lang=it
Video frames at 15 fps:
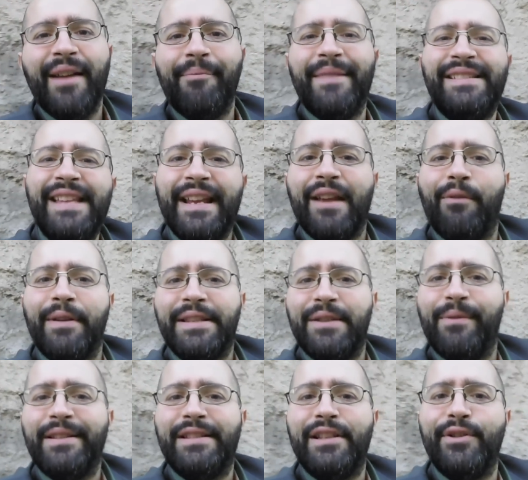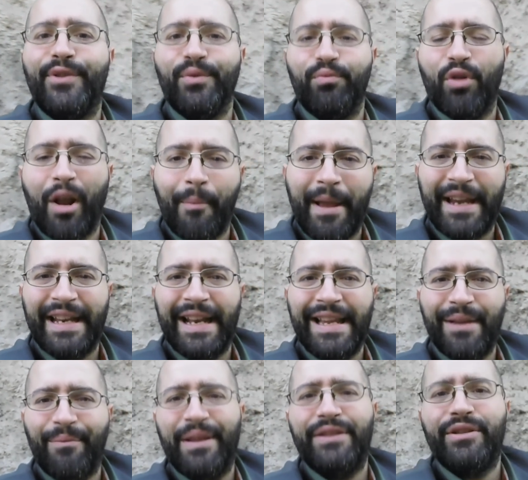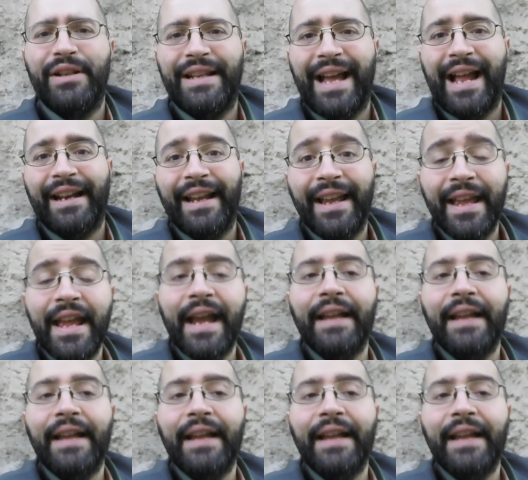ma sai che quasi quasi gli rubo la macchina e gli ammazzo il cane?